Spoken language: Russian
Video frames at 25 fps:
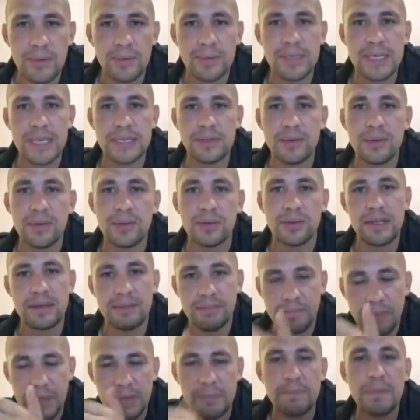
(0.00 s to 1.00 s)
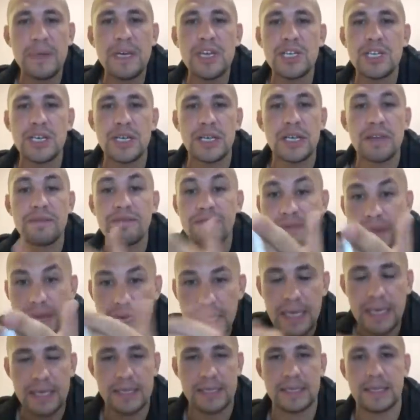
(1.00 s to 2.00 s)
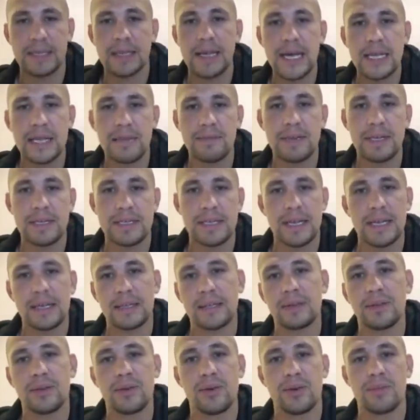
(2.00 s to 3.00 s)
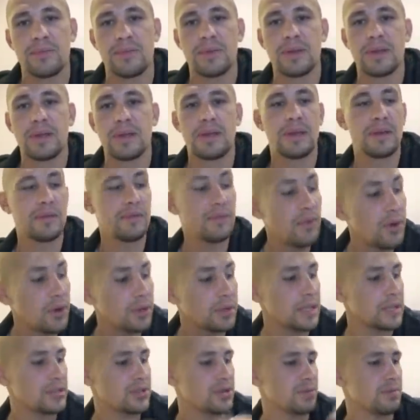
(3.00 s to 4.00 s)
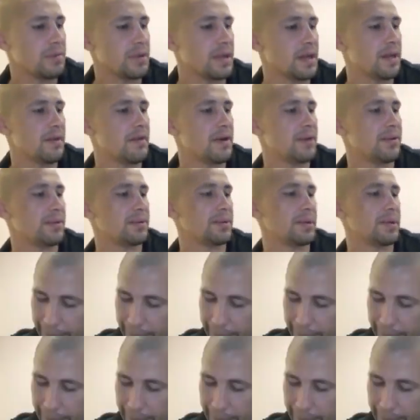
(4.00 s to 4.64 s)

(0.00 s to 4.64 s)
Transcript: за то, то, что подписчики вы складывались на этот дом. Вот о чем я говорю-то.